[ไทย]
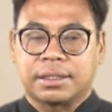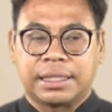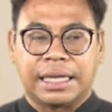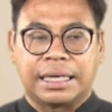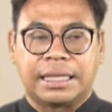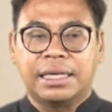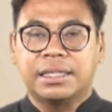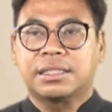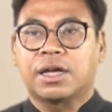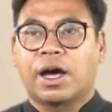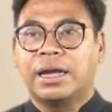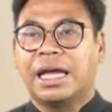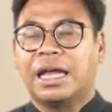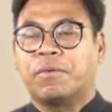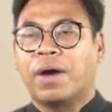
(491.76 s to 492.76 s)
สิ่งนี้ซ้
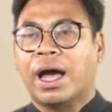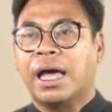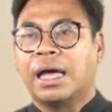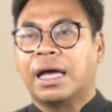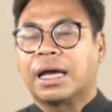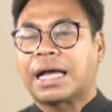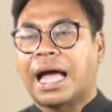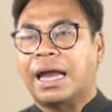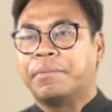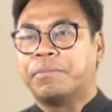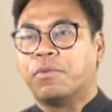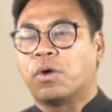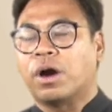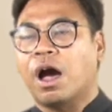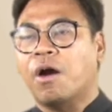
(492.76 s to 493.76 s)
อนเห็นว่าการ
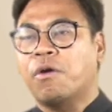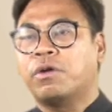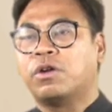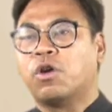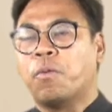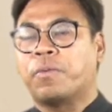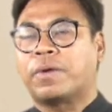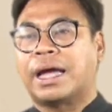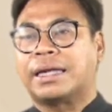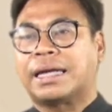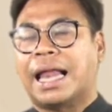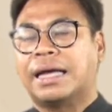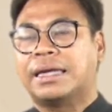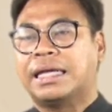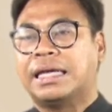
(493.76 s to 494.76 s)
บุกเข้าลบกัน
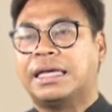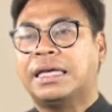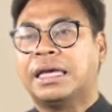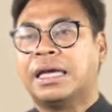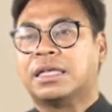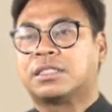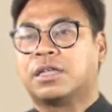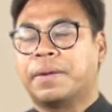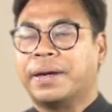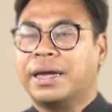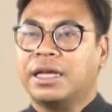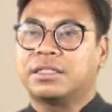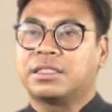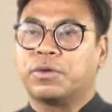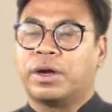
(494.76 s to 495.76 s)
ครั้งนี้สมเด็จพระ
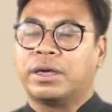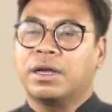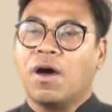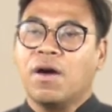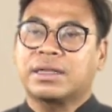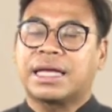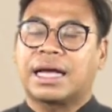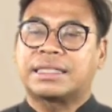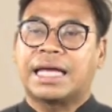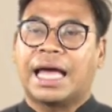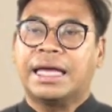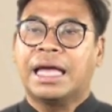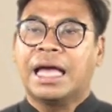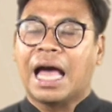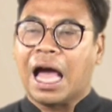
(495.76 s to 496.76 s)
จเาสวนนอกจาก
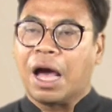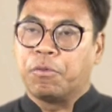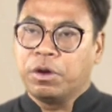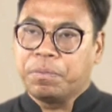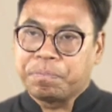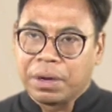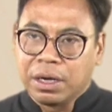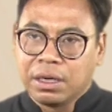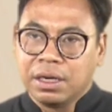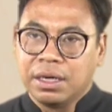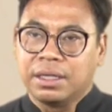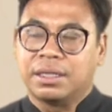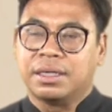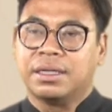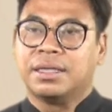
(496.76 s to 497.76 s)
ใช้อาวุธปื
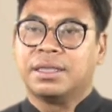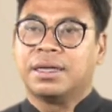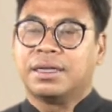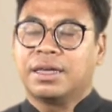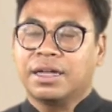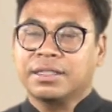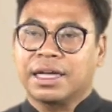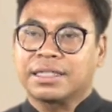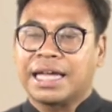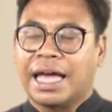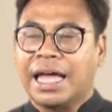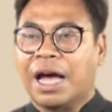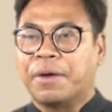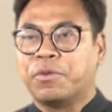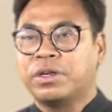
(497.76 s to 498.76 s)
น นอกจาก
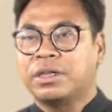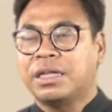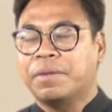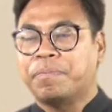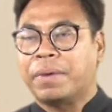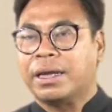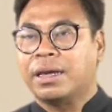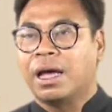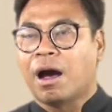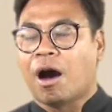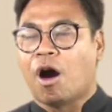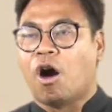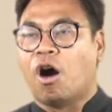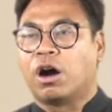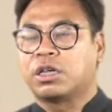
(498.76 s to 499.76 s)
ใช้อาวุธที่เป็น
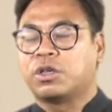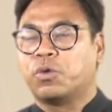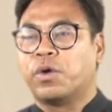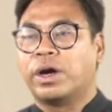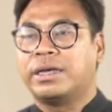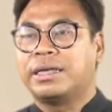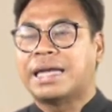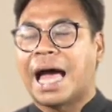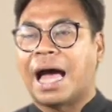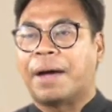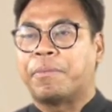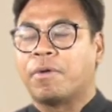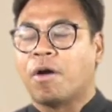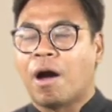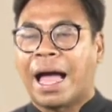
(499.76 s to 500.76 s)
หอกทวนดา
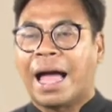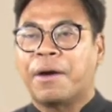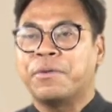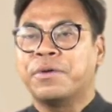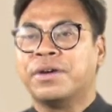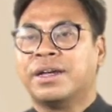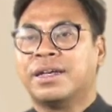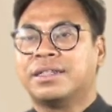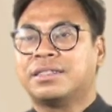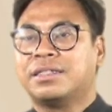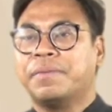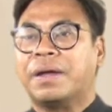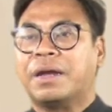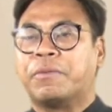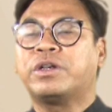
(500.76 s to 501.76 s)
บง้าว
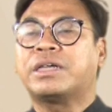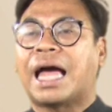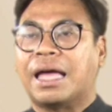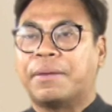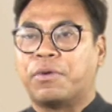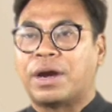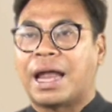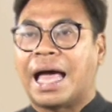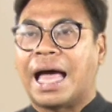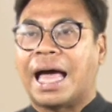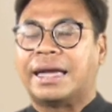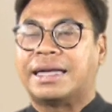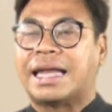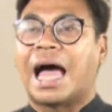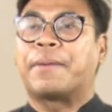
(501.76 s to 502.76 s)
ซึ่งเป็นอาวุธไทยโบรา
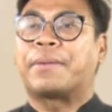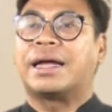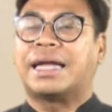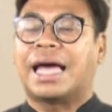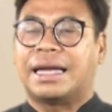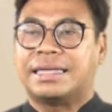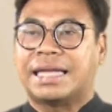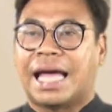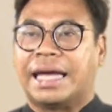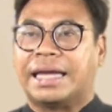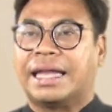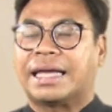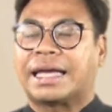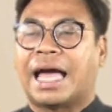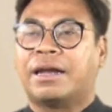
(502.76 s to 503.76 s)
ณดาบขนาดใหญ่
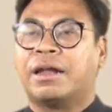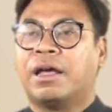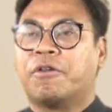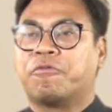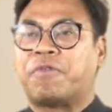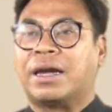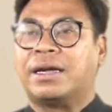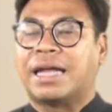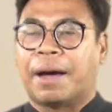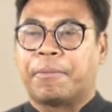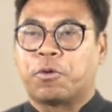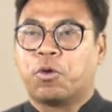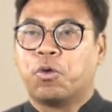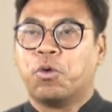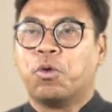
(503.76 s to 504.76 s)
ในการฟันดา
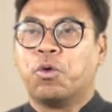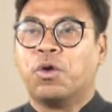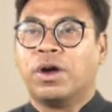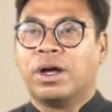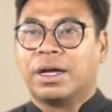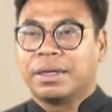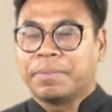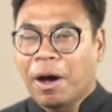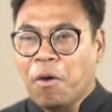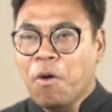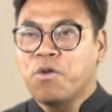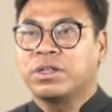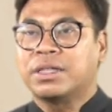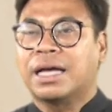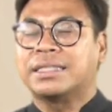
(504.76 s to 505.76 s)
บคู่ พระอ
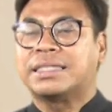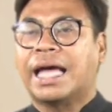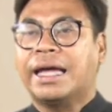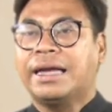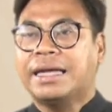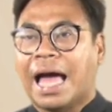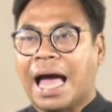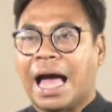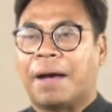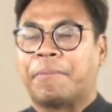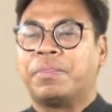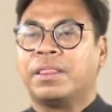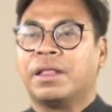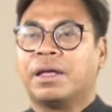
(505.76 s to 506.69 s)
งค์ยังใช้ดาบ